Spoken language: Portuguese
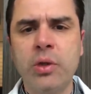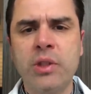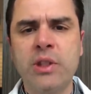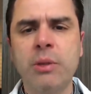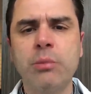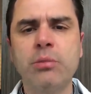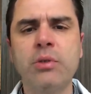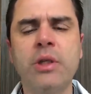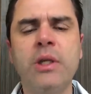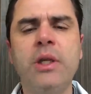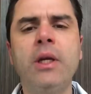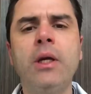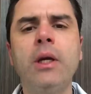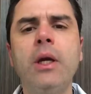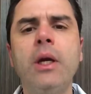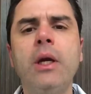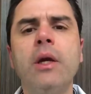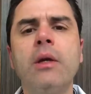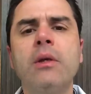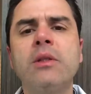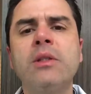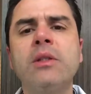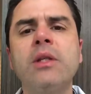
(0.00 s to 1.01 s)
Nós temos aqui
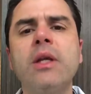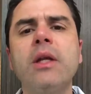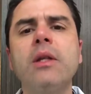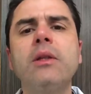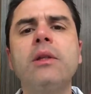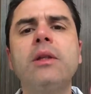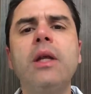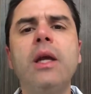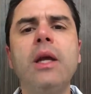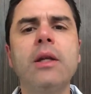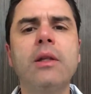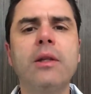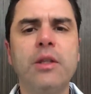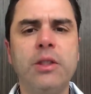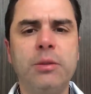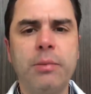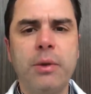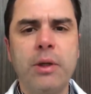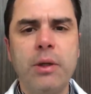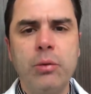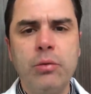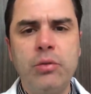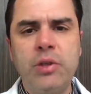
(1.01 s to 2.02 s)
centenas,
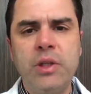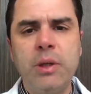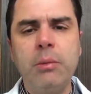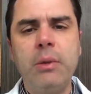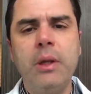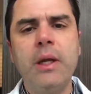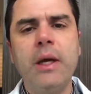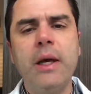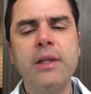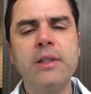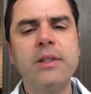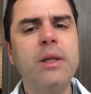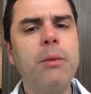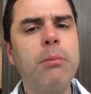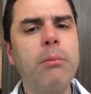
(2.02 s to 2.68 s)
para não dizer milhares,